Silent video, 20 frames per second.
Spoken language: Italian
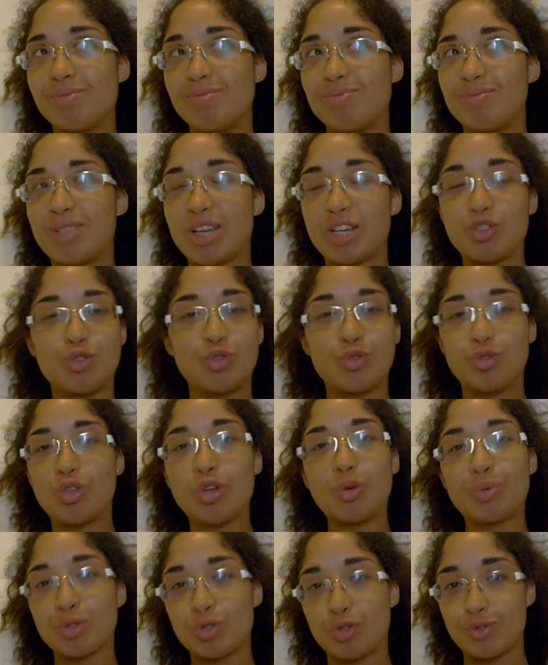da,
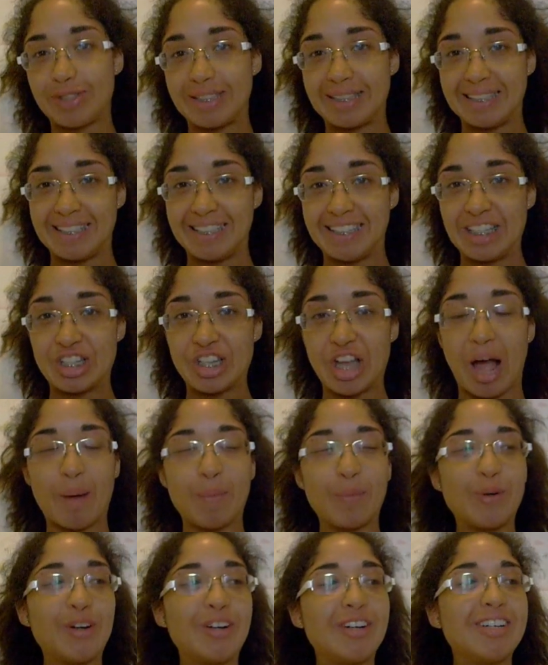dopo giovedì,
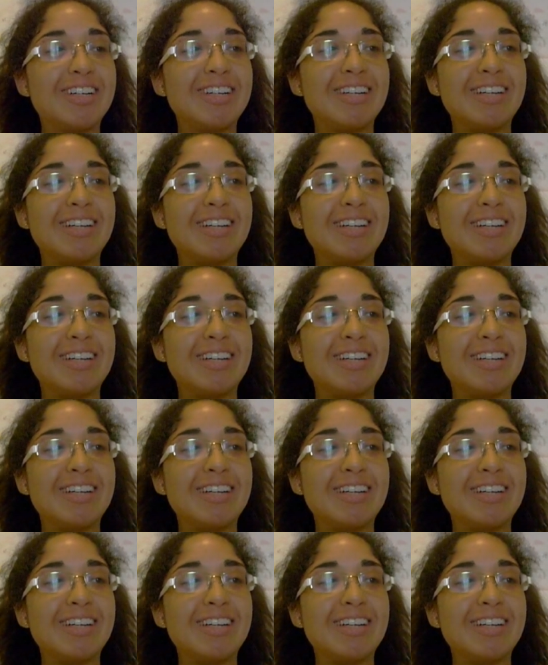diciamo